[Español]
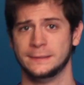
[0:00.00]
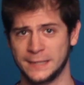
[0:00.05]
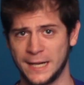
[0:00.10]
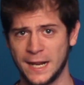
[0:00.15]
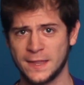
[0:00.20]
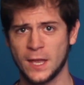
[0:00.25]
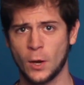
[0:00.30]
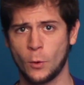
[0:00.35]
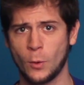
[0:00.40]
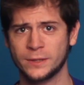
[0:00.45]

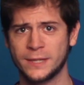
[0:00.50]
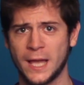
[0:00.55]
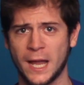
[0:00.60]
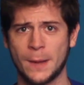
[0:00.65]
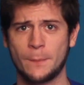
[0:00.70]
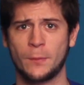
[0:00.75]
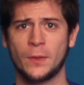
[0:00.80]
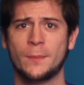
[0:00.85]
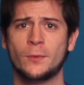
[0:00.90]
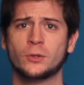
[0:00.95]
Tened en cuenta
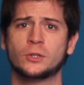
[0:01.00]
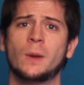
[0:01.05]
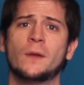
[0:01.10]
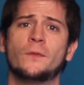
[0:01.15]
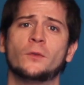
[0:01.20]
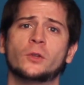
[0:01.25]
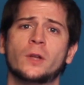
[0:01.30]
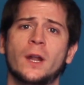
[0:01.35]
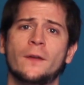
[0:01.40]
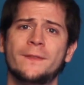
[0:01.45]
que podemos
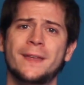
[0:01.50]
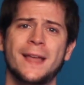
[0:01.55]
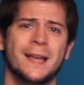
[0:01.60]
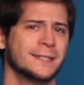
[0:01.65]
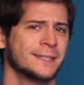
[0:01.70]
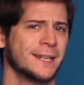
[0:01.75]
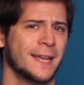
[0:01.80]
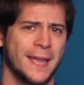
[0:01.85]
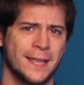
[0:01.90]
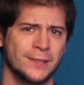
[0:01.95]
tomar
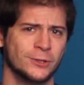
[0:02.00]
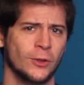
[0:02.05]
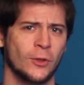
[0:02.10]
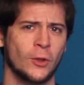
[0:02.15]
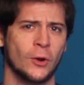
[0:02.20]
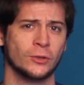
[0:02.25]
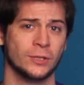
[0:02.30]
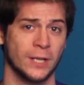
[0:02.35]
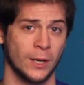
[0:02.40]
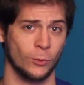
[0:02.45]
fotografías en
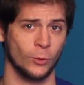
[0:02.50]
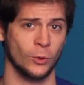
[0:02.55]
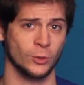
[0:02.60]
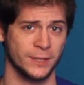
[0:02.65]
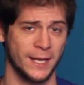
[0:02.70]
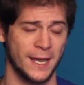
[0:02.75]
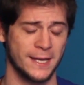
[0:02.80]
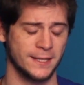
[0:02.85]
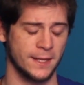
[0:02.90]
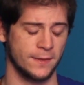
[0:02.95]
todos los
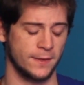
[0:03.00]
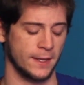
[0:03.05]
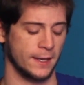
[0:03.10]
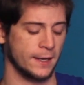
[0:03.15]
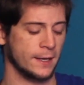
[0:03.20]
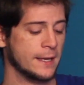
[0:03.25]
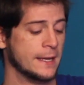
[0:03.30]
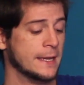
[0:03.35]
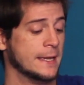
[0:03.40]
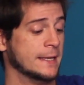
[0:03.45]
ángulos, es
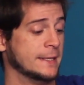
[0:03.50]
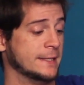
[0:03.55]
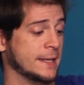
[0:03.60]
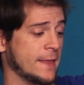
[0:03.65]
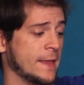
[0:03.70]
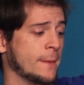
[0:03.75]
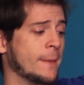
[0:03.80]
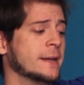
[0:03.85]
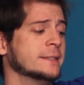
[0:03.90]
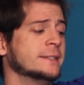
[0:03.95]
decir, si
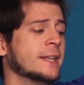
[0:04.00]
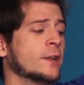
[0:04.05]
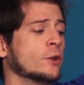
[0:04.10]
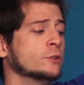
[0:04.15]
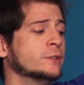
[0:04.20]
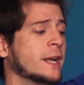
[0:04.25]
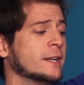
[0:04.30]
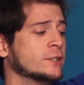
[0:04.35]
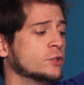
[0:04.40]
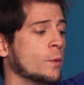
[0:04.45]
además de
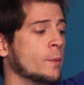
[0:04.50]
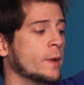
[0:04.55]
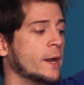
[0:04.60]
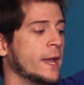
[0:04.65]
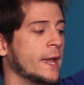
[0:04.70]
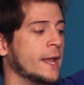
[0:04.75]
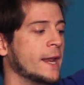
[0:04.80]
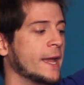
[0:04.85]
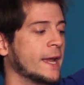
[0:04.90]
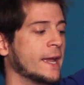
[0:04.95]
rotar
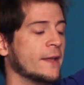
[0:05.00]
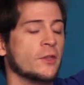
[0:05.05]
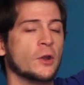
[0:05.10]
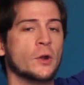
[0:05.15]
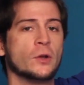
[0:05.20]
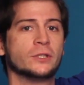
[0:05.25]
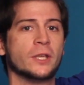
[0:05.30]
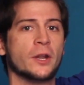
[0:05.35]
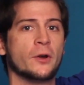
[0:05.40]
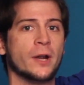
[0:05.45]
sobre el eje
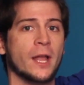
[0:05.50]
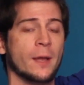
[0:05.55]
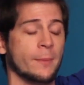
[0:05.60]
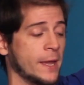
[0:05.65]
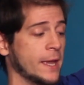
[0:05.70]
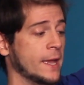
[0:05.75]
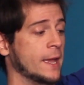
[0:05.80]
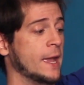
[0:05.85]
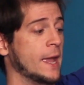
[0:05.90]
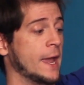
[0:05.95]
de nuestra
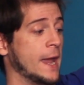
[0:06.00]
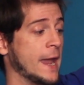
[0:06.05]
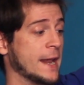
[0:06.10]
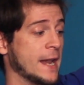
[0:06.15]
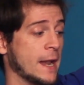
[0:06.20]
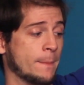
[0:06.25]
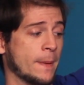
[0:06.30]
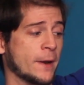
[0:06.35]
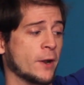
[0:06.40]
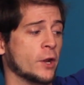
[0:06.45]
aeronave
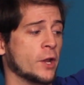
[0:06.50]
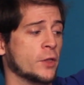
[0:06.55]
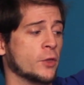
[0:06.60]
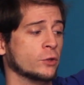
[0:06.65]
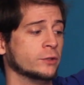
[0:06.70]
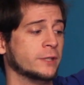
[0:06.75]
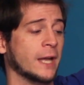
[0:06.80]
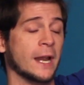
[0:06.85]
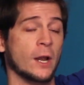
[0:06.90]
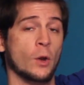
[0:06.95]
en el plano
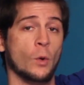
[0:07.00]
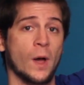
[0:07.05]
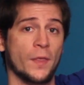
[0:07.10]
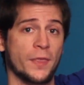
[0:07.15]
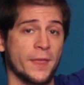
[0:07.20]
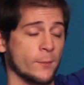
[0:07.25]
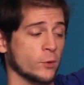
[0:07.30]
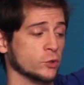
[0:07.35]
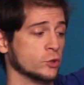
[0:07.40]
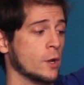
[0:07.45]
horizontal lo
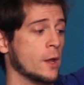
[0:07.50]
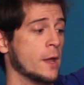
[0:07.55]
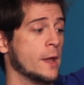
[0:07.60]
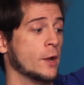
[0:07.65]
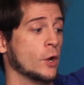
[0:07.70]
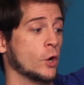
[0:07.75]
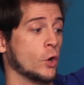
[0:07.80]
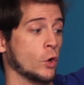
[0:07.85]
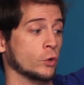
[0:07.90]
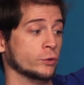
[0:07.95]
hacemos
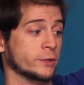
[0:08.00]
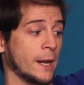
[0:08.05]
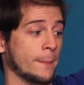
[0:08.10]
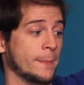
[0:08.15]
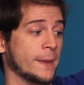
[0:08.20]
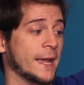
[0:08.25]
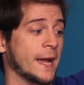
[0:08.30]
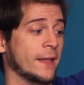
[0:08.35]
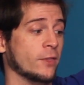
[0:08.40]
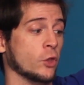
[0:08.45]

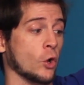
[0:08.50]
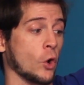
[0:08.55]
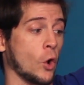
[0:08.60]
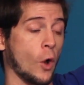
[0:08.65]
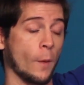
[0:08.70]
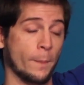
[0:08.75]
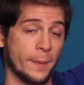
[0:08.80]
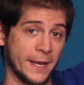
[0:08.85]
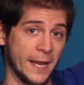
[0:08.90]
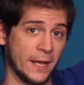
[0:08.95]
contrapicando
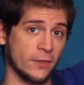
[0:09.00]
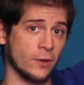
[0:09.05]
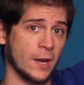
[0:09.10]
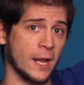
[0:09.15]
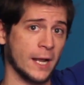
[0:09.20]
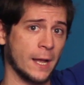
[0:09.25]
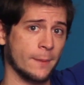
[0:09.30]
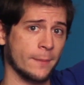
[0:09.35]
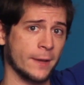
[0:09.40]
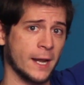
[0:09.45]
o picando
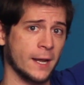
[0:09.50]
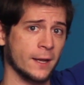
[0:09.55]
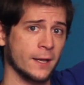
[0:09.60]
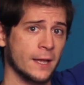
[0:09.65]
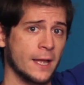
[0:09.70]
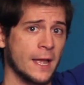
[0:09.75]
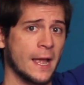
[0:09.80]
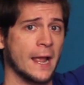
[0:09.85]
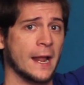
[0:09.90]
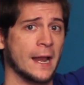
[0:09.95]
la
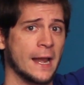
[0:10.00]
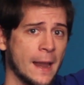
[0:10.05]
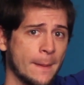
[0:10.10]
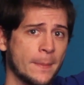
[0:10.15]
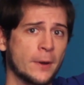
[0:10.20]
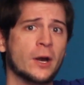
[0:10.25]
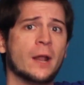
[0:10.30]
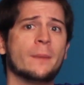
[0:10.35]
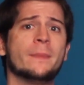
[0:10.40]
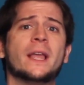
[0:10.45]
cámara,
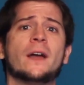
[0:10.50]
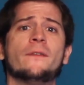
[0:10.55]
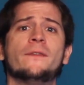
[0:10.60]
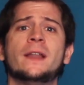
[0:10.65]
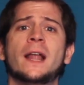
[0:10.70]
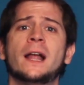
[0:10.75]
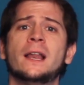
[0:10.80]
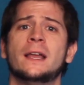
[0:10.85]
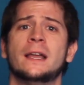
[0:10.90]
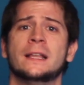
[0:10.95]
la panorámica
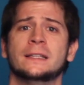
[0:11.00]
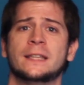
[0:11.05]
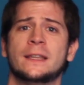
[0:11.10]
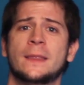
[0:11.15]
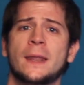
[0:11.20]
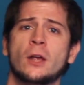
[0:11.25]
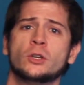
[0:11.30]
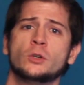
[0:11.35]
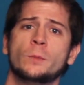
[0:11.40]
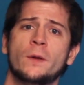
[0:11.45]
final
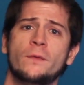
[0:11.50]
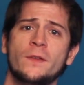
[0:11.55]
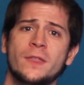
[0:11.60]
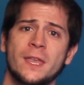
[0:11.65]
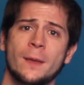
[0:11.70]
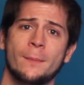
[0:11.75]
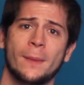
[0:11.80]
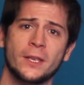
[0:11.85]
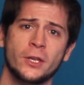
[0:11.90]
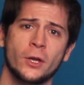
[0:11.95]
tendrá una
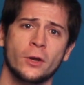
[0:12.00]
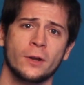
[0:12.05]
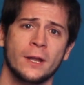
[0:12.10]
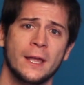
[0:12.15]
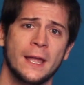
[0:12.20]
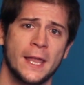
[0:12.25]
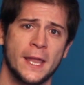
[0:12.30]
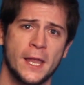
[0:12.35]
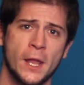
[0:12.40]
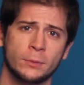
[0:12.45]
superficie
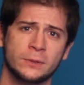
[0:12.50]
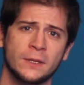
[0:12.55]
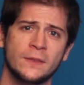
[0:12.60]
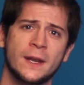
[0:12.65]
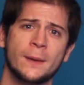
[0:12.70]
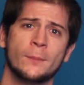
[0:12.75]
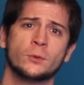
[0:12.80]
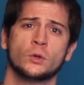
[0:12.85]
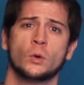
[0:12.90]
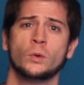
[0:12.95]
mayor y
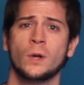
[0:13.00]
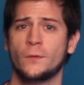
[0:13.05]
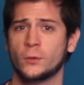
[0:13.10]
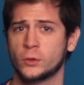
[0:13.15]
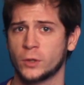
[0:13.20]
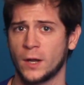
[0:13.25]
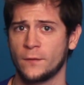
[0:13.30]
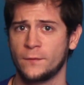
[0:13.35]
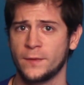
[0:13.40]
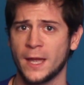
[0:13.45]
obtendremos una
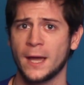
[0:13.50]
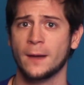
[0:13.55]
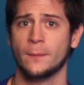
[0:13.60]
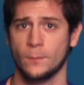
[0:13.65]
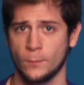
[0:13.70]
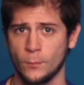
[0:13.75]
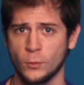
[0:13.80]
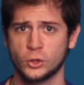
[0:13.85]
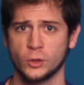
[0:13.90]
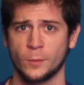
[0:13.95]

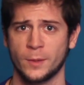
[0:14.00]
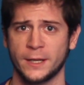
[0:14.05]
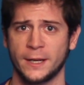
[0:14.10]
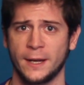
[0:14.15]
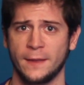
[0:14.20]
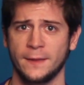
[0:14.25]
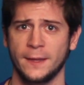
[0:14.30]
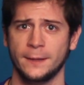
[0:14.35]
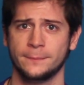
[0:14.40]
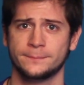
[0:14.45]
fotografía mucho más
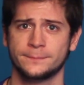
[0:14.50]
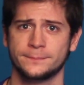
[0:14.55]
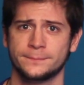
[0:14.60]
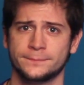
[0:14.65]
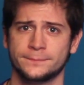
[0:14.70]
grande.